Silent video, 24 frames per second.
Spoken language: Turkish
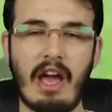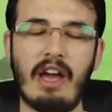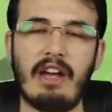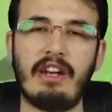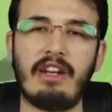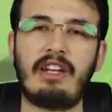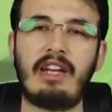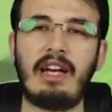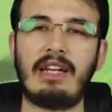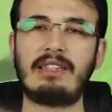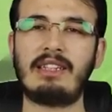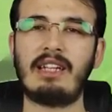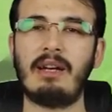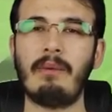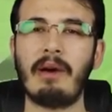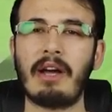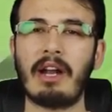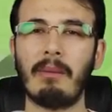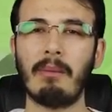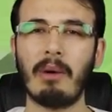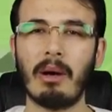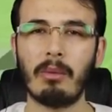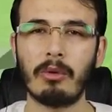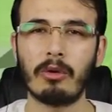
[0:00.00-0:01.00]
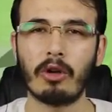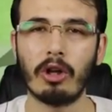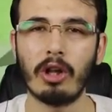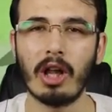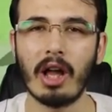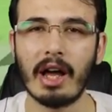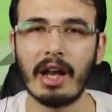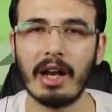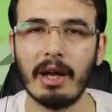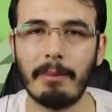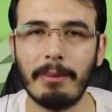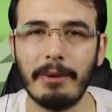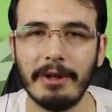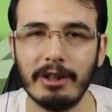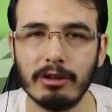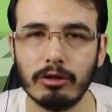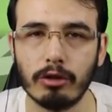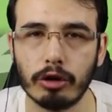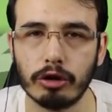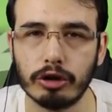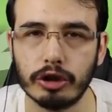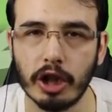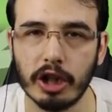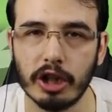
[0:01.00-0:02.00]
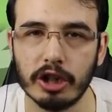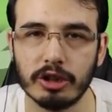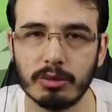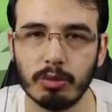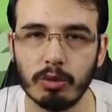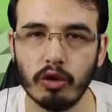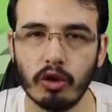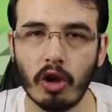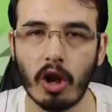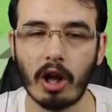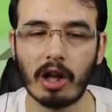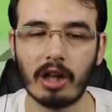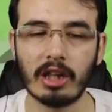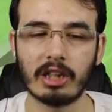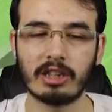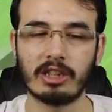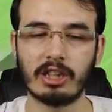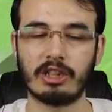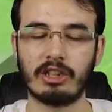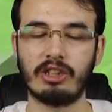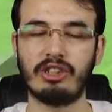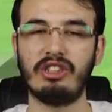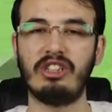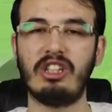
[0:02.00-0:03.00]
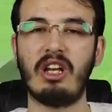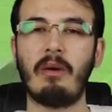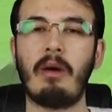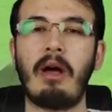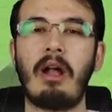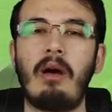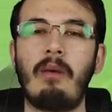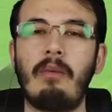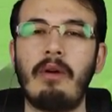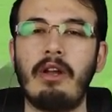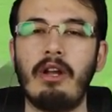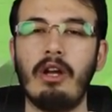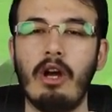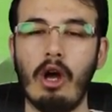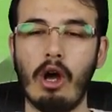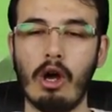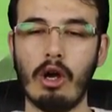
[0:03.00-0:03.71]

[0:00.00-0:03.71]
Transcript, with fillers: Herkese merhaba buralar hepiniz hoş geldiniz bugün arkadaşlar sizinle beraber